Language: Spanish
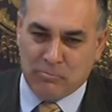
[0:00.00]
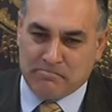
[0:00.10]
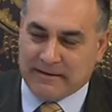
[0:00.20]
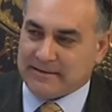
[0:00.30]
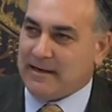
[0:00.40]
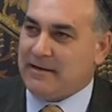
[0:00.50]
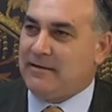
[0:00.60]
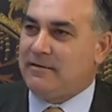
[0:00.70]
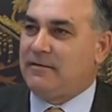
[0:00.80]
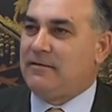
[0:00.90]

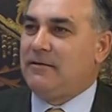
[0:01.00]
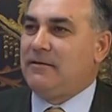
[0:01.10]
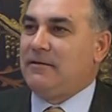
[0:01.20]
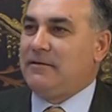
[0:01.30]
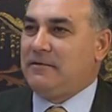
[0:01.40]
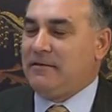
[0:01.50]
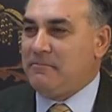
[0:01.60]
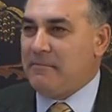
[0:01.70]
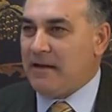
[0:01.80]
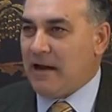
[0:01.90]
pasaje,
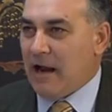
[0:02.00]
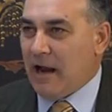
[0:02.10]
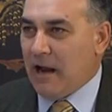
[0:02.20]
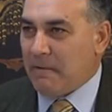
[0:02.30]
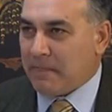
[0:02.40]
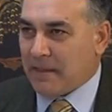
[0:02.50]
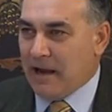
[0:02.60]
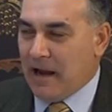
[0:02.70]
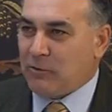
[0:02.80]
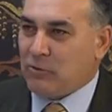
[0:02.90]
dime
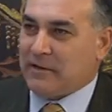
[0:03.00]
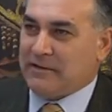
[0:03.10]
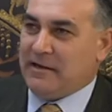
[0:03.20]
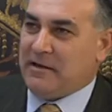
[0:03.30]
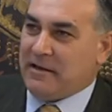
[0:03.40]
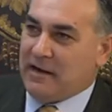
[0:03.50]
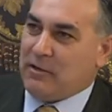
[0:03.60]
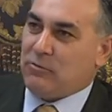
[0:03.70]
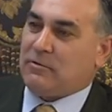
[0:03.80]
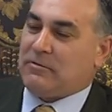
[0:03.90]
algo que te haya
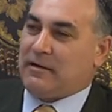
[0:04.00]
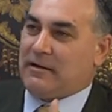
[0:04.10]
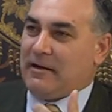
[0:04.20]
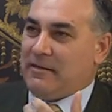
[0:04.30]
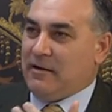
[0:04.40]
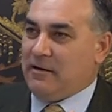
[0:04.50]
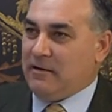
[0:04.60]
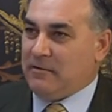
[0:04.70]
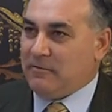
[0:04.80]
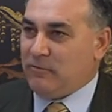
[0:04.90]
llegado, que
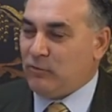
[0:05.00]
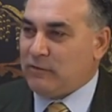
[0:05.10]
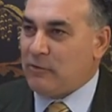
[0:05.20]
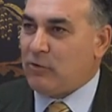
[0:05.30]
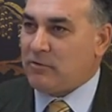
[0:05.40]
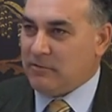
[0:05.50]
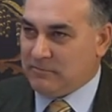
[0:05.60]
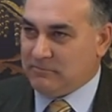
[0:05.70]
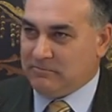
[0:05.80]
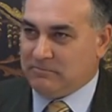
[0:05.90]
del fundador
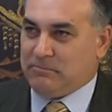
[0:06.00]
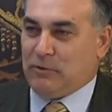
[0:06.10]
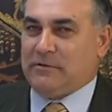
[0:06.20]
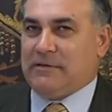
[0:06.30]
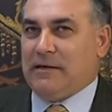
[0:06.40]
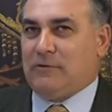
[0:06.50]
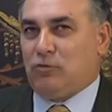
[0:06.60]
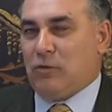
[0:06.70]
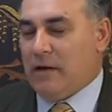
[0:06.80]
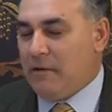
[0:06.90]
pues sea
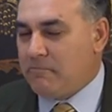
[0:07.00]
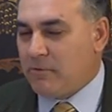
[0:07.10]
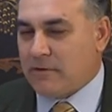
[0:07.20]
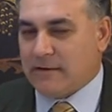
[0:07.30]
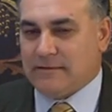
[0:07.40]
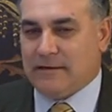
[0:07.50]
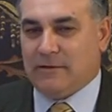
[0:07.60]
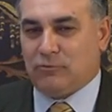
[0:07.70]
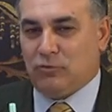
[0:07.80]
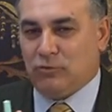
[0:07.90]
tu ejemplo, que
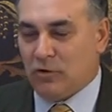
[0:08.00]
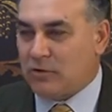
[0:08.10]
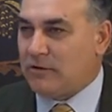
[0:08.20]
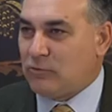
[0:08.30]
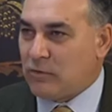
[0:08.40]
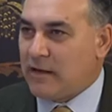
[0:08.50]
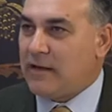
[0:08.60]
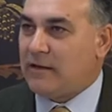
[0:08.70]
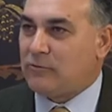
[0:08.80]
sea tu norte, tu guía,